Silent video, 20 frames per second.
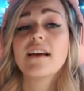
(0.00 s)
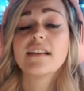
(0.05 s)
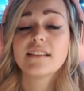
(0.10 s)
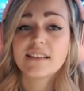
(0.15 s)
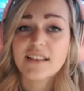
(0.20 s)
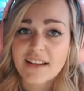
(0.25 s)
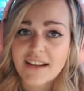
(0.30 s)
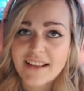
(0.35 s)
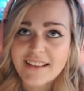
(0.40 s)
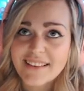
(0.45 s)

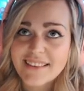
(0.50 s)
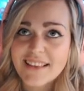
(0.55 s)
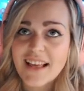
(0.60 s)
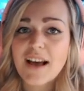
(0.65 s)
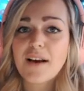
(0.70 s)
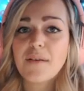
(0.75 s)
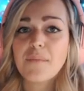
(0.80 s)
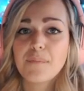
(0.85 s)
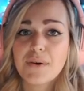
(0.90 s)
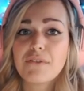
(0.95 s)

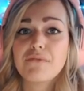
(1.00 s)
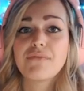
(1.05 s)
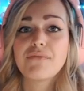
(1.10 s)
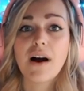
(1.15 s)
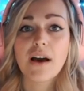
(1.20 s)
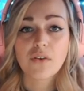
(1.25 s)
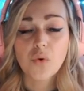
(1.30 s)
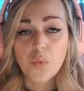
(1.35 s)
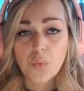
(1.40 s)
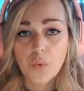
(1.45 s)
30 per
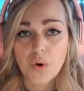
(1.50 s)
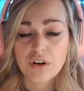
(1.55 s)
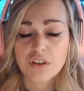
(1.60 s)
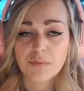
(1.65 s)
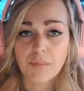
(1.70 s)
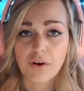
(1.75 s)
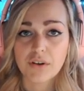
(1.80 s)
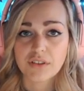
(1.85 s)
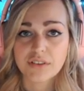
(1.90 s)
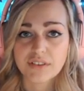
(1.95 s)
fare un world
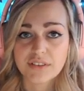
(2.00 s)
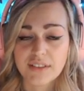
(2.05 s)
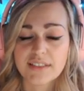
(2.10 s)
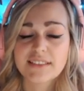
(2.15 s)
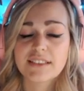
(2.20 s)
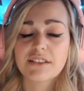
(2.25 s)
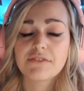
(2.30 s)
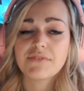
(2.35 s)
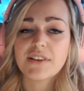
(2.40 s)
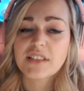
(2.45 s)
boss.
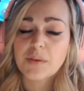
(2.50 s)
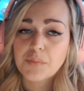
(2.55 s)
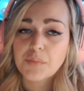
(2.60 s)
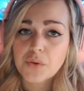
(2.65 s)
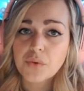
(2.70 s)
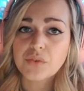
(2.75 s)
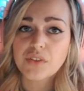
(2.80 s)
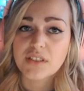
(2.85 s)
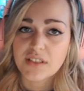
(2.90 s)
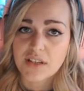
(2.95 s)
Se fate
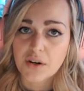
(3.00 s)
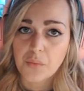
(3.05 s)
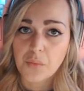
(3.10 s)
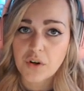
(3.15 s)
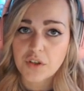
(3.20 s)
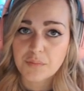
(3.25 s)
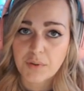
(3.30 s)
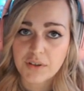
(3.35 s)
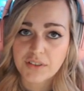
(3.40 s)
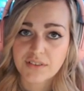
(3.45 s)
più di 3
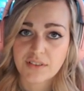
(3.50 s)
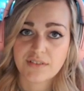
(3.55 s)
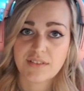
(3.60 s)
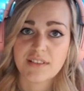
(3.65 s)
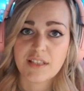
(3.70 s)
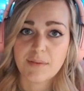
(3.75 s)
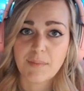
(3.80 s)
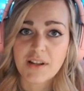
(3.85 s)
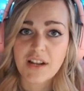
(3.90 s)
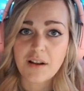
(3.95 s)
world boss
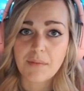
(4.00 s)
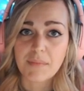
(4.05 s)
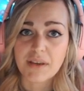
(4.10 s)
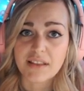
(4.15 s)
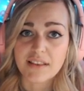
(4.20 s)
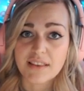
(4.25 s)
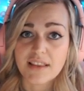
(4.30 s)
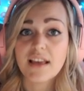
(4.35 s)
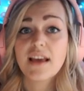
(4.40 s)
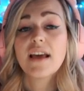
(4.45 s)

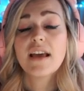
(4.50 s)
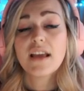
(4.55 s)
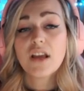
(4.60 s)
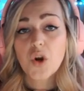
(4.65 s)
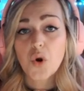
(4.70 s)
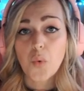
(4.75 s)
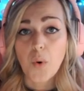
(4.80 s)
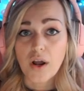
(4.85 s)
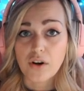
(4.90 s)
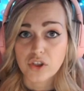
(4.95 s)
settimanalmente, il
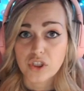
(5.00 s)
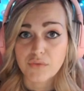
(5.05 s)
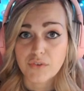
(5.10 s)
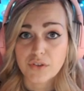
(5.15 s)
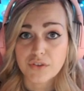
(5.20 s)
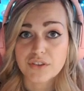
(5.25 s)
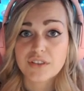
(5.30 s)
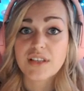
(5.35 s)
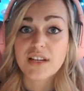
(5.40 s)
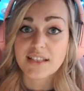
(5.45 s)
quarto vi
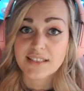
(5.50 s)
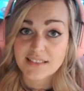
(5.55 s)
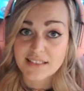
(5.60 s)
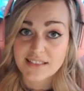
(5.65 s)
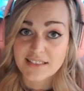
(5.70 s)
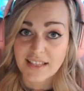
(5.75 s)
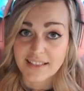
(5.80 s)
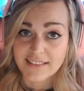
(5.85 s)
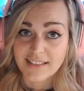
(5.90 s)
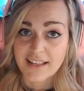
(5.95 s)
costerà
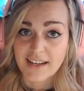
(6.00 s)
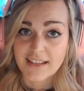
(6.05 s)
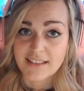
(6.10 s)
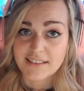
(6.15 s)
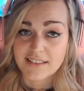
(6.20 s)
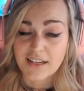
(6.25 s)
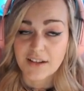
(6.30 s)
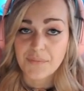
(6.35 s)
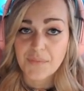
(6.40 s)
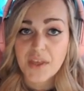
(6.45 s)
60
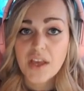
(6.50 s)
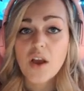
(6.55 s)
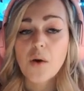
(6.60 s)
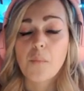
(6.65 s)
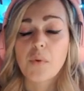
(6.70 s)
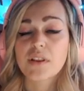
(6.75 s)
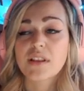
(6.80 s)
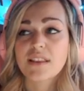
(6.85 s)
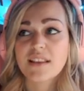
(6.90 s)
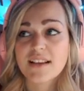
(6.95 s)
resine.
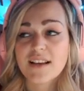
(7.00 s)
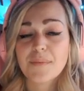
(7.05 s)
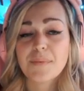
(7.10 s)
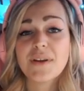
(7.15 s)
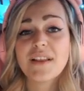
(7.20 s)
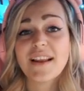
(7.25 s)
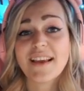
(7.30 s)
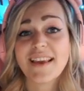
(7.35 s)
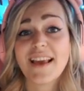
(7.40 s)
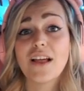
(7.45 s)
Potete
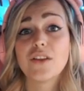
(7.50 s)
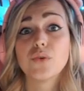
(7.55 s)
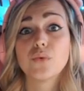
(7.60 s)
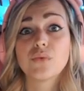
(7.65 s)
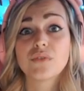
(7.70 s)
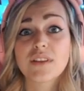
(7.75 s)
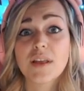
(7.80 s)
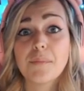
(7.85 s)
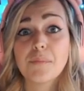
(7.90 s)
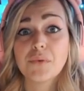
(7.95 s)
capire che hanno
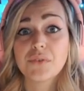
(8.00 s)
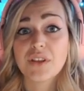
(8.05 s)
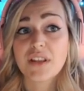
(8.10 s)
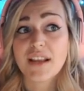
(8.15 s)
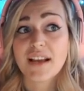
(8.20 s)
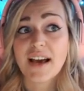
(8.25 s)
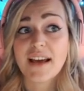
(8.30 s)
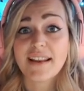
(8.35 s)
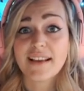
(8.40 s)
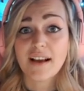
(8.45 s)
un tempo di
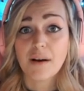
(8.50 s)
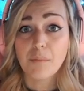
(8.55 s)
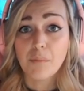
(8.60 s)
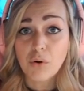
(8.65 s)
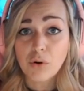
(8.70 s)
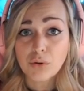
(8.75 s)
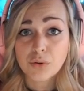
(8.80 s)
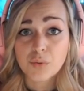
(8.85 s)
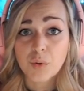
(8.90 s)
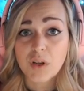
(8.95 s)
ricarica
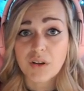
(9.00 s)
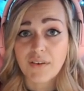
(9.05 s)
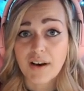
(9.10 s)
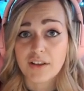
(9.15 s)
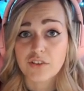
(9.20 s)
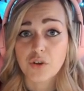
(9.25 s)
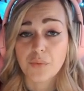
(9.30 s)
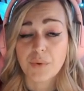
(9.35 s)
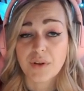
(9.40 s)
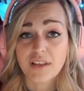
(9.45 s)
molto
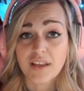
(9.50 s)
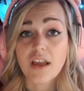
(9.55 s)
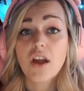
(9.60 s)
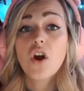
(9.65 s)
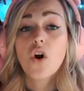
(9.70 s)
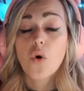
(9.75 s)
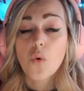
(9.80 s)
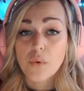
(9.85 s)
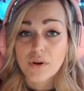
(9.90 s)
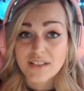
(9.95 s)
elevato perché
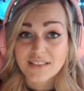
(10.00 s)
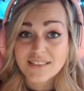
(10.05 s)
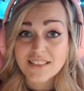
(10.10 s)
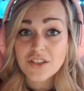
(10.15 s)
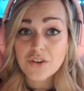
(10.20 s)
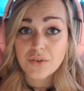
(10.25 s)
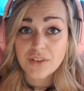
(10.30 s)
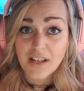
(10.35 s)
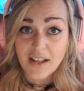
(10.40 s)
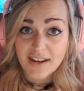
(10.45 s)
una
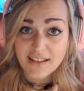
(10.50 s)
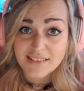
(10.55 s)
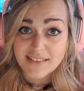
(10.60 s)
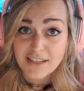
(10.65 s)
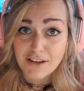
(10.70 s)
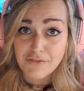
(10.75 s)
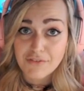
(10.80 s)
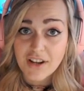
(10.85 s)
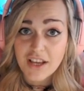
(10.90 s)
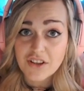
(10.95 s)
singola
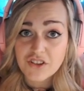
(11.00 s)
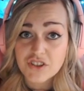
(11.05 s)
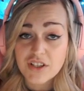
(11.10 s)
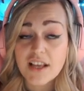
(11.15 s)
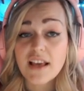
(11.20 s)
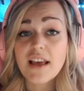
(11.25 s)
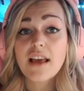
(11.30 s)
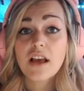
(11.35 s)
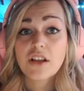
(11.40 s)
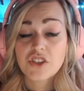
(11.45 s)
resina
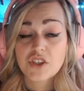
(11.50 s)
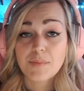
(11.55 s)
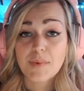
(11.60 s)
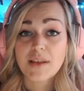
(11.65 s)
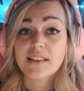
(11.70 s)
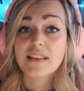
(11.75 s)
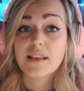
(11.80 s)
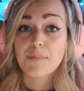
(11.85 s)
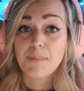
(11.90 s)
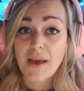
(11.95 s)
fragile ci
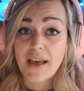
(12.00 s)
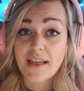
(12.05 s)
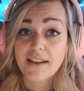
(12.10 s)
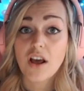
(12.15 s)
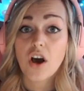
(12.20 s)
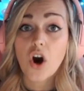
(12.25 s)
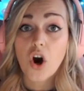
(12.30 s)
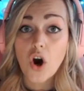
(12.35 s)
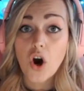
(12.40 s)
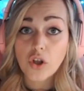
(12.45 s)
mette ben
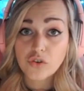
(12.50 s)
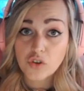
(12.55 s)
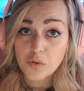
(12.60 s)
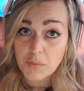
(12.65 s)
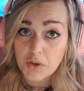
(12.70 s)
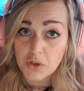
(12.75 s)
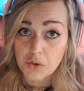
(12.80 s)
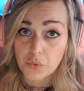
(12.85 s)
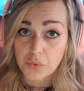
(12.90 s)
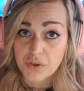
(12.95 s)
8
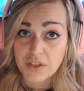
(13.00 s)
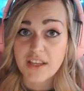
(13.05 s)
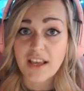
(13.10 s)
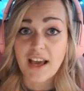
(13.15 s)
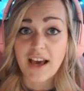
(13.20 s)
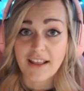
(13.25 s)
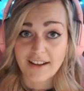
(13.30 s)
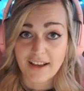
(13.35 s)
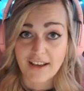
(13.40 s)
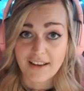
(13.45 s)
minuti
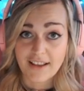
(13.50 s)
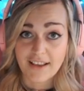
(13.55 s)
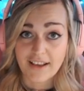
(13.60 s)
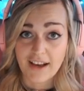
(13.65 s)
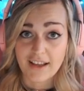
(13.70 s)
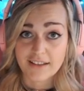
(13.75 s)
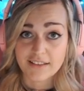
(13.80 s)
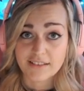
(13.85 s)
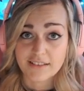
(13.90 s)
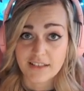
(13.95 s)
a
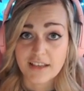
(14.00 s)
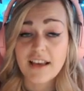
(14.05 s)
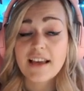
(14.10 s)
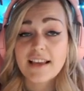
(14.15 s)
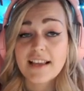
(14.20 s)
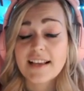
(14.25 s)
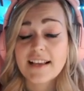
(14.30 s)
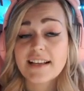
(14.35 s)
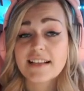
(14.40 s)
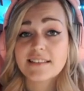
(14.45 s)
ricaricarsi,
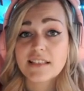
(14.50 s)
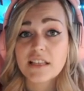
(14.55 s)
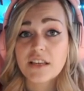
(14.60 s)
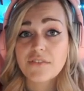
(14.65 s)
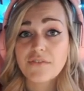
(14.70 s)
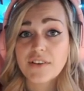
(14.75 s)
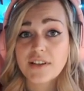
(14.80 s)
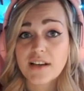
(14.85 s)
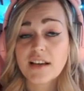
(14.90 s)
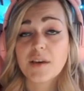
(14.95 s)
il che
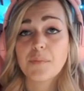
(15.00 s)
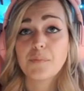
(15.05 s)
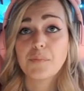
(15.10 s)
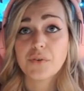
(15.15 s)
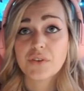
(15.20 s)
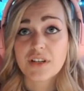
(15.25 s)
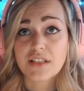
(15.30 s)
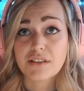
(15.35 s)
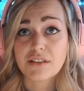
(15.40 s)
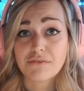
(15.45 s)
significa che
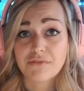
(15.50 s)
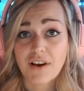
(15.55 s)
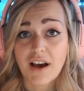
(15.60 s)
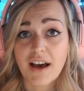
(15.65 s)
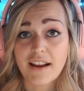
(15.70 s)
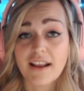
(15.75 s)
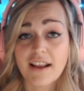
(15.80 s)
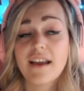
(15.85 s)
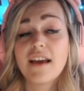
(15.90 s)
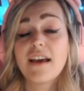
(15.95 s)
potrete
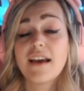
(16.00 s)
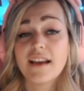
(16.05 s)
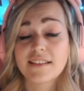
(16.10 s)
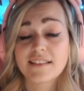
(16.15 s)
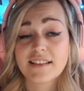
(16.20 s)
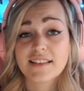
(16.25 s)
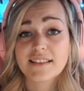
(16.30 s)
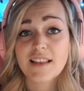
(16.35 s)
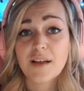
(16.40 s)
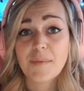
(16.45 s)
fare
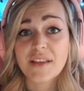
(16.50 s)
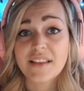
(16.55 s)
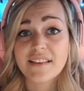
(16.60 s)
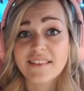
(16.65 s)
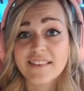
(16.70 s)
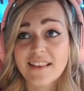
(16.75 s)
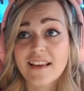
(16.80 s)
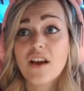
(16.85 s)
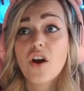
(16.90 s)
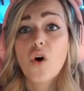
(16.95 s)

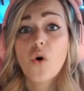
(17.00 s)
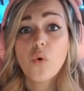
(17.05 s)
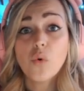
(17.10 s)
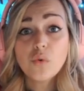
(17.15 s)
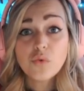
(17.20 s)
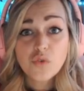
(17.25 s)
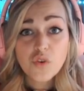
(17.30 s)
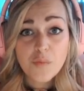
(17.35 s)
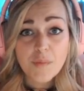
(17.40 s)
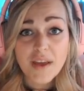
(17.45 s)
esattamente
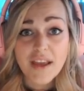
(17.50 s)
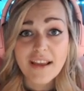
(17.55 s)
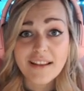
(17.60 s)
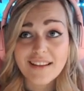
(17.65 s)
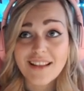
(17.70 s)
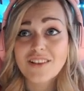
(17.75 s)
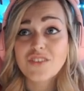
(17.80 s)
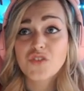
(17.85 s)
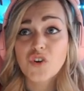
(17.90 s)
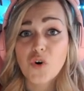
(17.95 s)
un
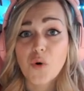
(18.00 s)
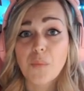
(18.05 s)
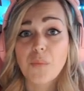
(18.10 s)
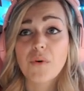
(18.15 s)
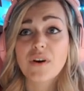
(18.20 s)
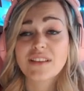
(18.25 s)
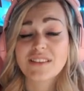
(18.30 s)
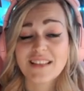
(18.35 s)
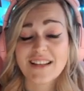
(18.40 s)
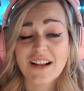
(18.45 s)
domain dopo
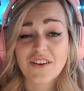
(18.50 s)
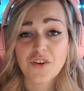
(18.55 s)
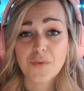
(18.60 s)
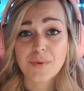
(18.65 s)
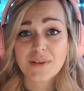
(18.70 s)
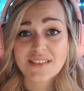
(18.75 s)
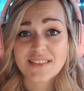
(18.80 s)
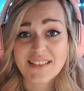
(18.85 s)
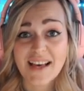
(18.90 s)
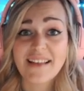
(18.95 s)
che saranno
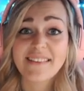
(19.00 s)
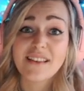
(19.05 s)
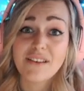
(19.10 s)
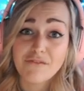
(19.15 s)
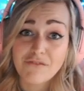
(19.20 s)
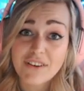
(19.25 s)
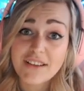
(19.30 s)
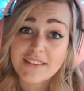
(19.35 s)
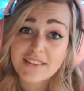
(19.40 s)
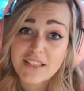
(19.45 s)
passate
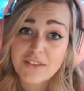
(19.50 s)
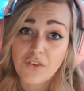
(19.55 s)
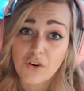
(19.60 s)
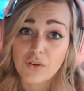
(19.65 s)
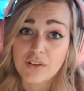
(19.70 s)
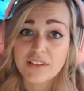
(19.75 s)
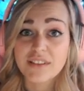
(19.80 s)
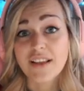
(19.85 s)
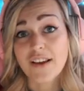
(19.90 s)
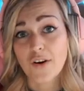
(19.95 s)
20
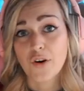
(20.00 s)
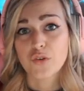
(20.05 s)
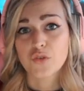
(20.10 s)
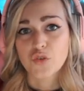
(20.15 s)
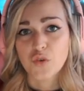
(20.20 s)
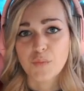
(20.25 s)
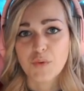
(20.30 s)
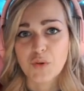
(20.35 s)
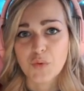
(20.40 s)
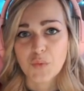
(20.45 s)
volte
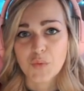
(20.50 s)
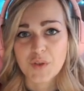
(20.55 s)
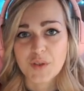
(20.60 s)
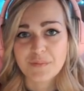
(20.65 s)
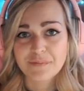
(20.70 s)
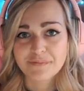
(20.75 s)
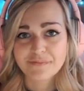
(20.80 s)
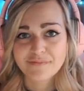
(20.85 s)
8 minuti.